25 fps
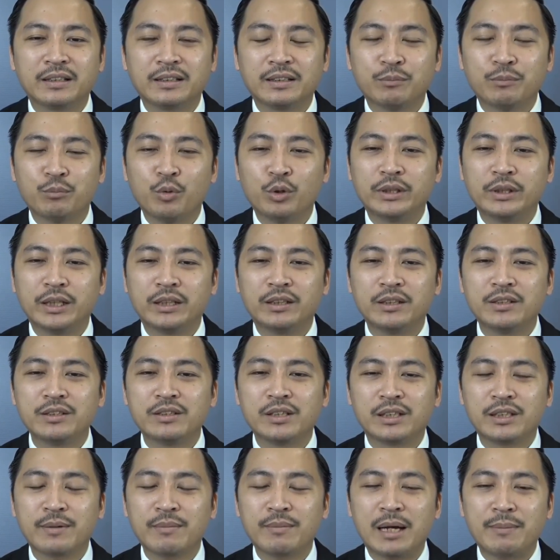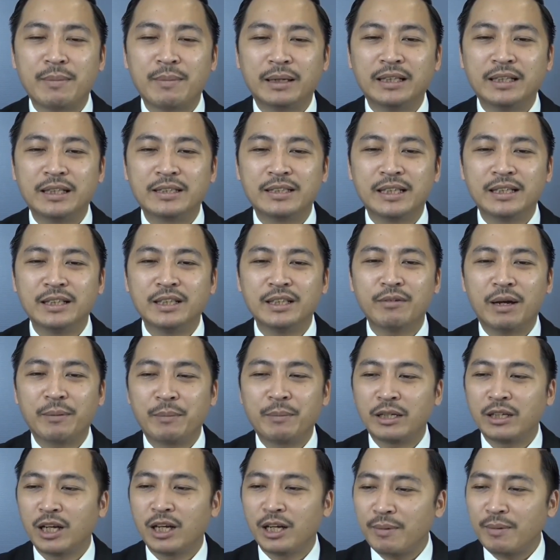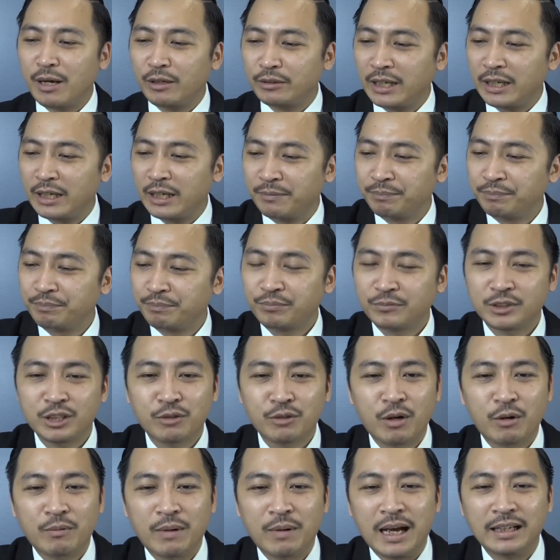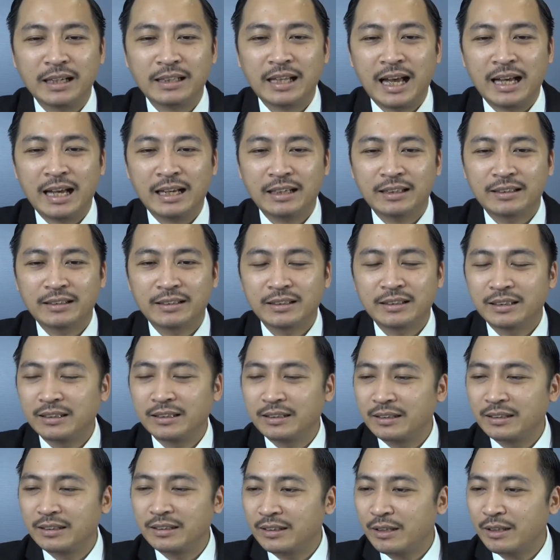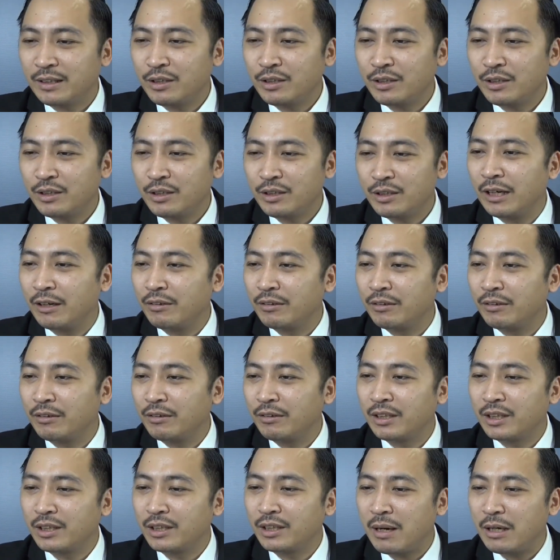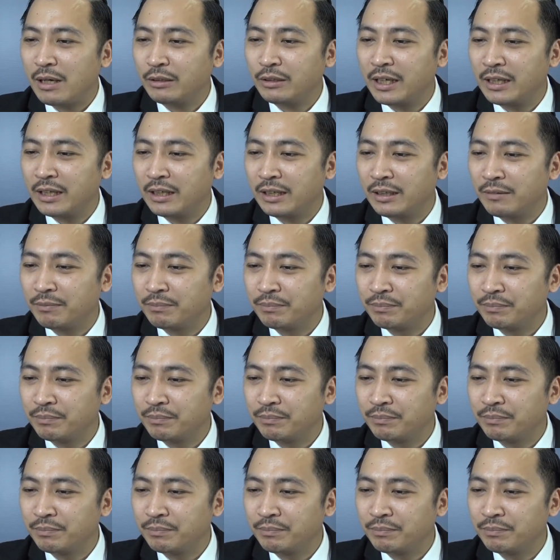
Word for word: mua tỷ tư sửa trăm hai bán tỷ chín như vậy mình lời bao tiền trong vòng 2 tháng? Theo nước mình nè lời được bao tiền ạ?